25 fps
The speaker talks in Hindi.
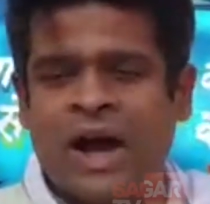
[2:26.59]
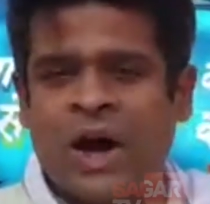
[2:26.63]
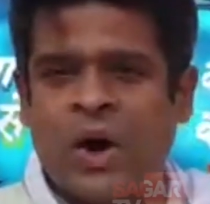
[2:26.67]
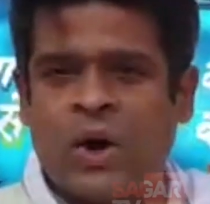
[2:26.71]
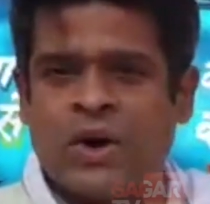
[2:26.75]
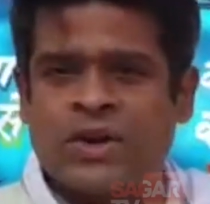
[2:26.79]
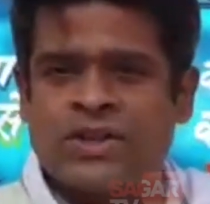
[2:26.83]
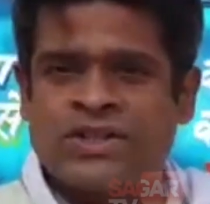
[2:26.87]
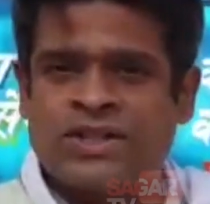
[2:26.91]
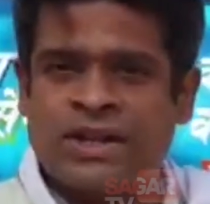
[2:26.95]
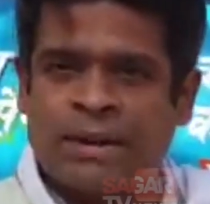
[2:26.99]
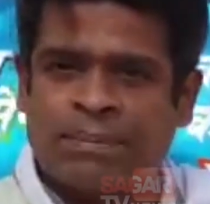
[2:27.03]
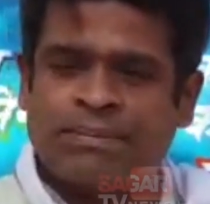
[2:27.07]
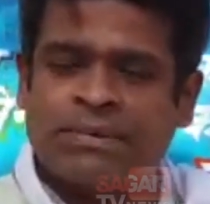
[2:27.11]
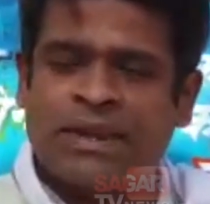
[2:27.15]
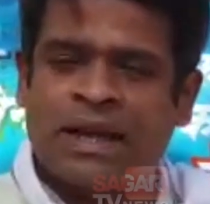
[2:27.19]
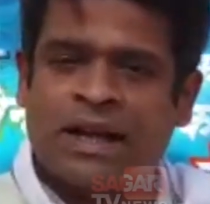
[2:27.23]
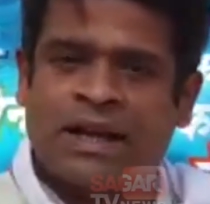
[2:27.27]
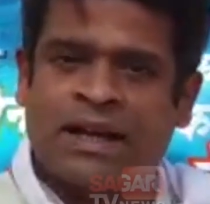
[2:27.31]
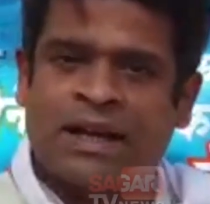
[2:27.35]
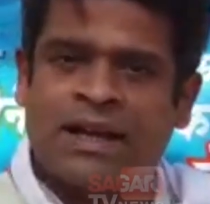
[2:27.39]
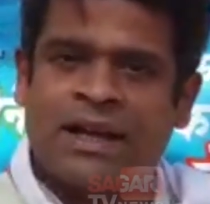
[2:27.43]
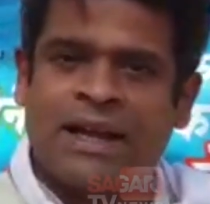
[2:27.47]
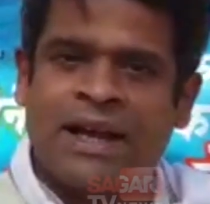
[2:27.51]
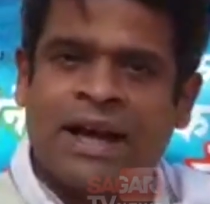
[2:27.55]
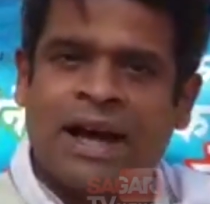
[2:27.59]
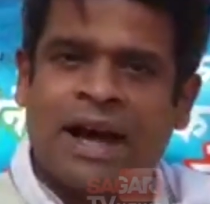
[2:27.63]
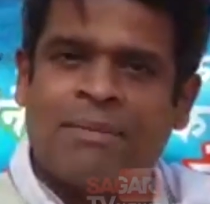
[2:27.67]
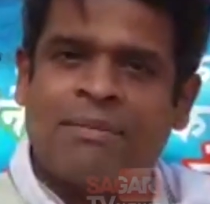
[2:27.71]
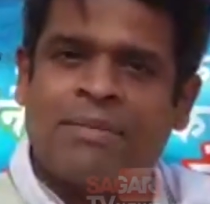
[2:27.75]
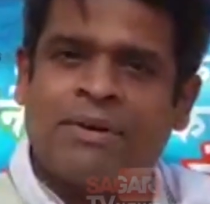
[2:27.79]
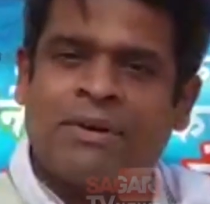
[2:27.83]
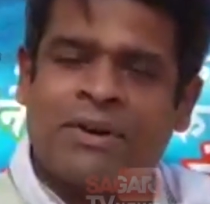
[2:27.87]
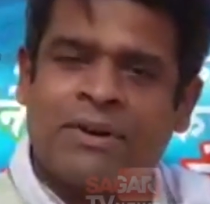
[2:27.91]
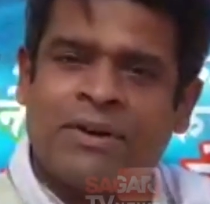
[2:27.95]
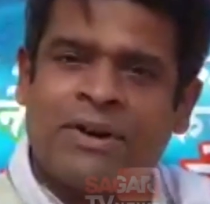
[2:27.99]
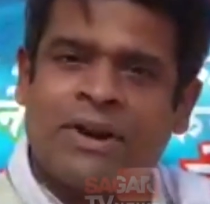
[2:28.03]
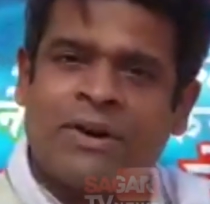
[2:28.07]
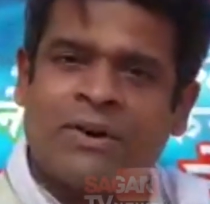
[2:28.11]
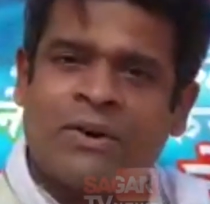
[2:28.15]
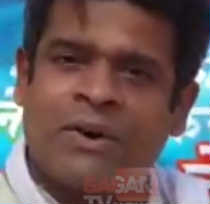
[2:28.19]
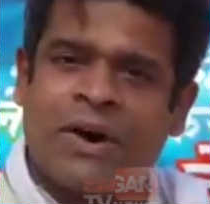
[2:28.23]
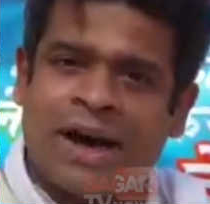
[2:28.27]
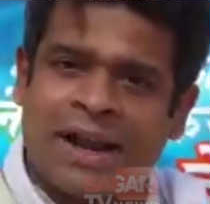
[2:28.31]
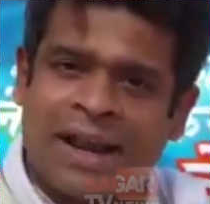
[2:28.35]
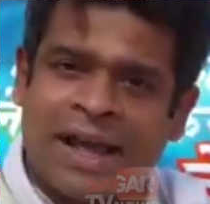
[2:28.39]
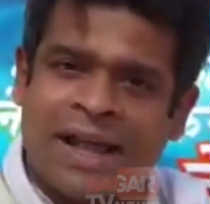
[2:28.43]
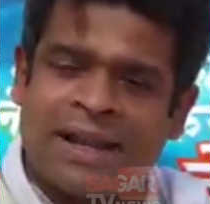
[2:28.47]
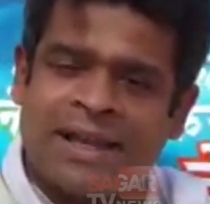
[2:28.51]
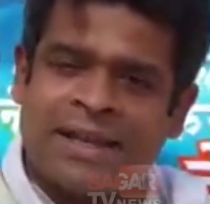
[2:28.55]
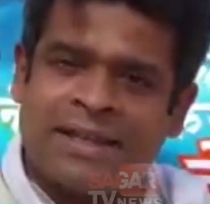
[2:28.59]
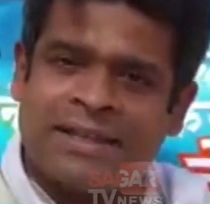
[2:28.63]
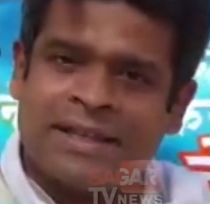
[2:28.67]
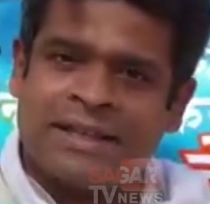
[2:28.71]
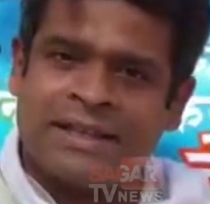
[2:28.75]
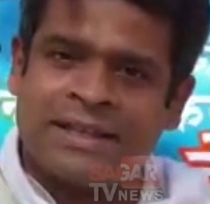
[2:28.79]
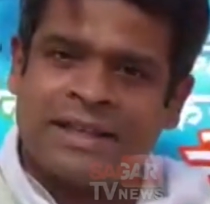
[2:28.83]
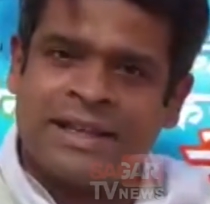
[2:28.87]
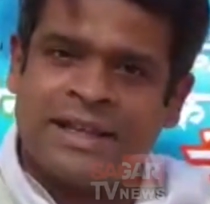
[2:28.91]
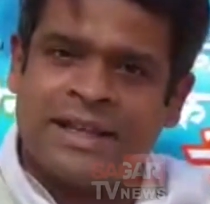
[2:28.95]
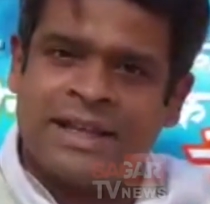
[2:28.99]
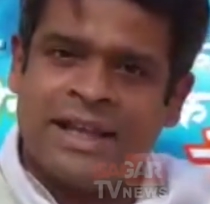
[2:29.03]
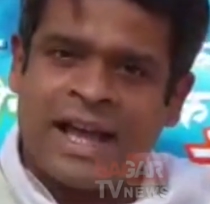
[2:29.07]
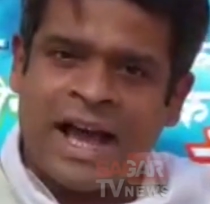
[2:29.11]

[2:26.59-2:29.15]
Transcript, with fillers: और जब तक हम कोरोना को हरा नहीं देते